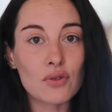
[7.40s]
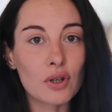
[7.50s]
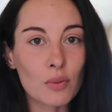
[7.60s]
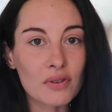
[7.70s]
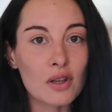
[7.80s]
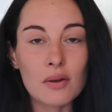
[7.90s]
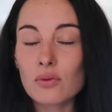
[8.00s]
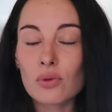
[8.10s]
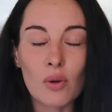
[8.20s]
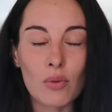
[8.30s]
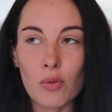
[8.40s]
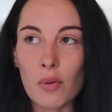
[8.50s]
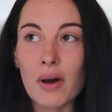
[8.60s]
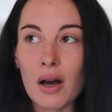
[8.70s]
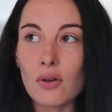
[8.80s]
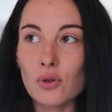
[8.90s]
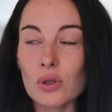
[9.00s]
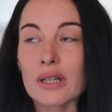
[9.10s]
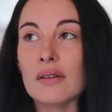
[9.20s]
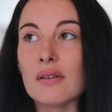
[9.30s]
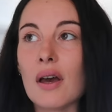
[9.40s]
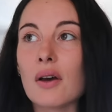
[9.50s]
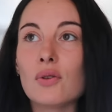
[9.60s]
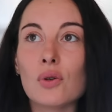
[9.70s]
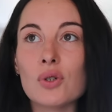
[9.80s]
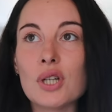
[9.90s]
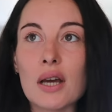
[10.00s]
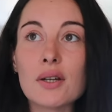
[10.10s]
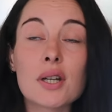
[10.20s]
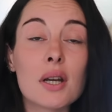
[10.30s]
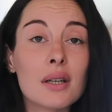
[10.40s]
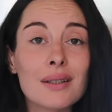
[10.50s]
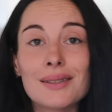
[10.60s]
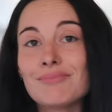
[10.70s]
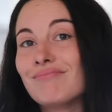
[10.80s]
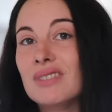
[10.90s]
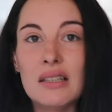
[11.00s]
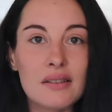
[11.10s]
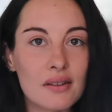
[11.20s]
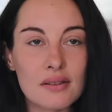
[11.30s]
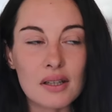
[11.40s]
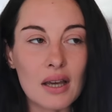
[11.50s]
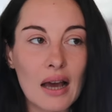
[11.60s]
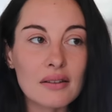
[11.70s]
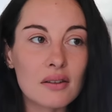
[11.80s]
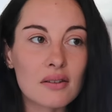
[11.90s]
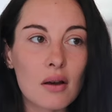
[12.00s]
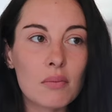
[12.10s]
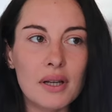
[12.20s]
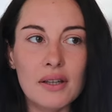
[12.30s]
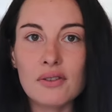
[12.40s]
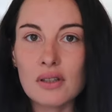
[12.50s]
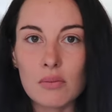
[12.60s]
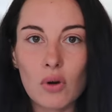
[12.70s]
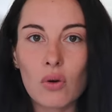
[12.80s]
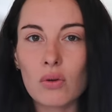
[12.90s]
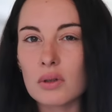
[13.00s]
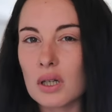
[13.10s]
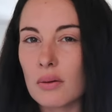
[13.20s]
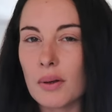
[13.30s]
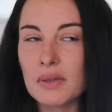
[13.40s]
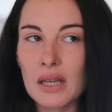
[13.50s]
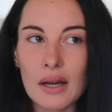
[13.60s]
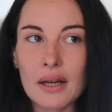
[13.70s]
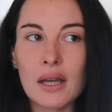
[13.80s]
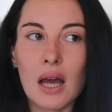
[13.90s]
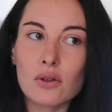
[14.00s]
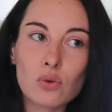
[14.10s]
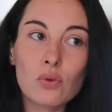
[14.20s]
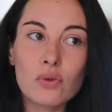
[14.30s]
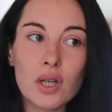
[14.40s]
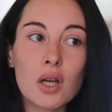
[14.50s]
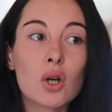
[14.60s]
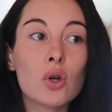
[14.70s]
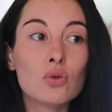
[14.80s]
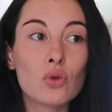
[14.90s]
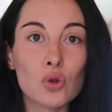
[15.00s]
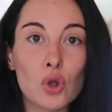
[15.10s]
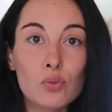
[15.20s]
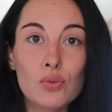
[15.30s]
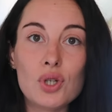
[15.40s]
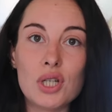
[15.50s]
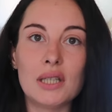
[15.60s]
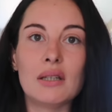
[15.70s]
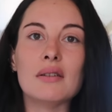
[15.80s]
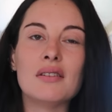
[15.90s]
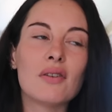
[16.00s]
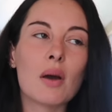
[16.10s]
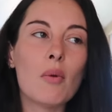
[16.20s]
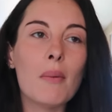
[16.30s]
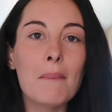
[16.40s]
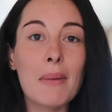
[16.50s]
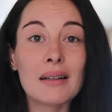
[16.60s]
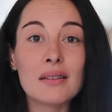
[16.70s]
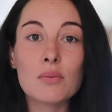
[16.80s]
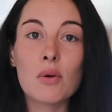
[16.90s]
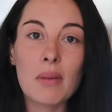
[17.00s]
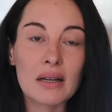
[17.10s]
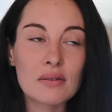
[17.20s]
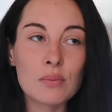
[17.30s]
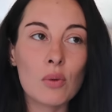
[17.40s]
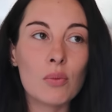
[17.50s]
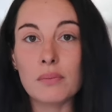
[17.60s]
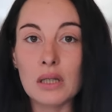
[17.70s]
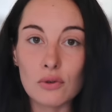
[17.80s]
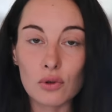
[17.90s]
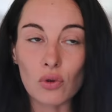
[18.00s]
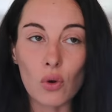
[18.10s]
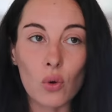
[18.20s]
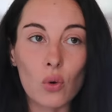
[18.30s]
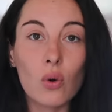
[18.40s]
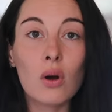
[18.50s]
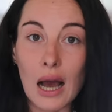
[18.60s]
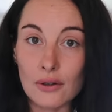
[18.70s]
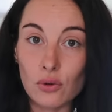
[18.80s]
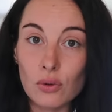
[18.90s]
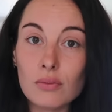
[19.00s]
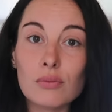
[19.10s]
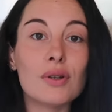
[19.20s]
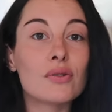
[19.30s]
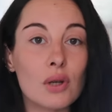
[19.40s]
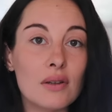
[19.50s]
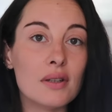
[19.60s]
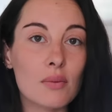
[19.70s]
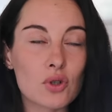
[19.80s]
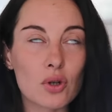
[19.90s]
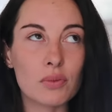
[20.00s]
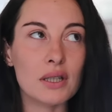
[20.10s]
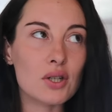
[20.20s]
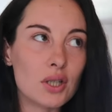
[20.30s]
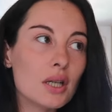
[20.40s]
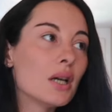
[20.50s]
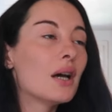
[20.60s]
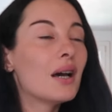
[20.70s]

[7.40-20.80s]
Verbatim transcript: je vais commencer tout simplement par nos critères de recherche. Ils étaient assez simples et finalement on a quand même galéré à trouver dans notre budget qui était vraiment maximum maximum 1200 euros à deux parce que évidemment j'ai emménagé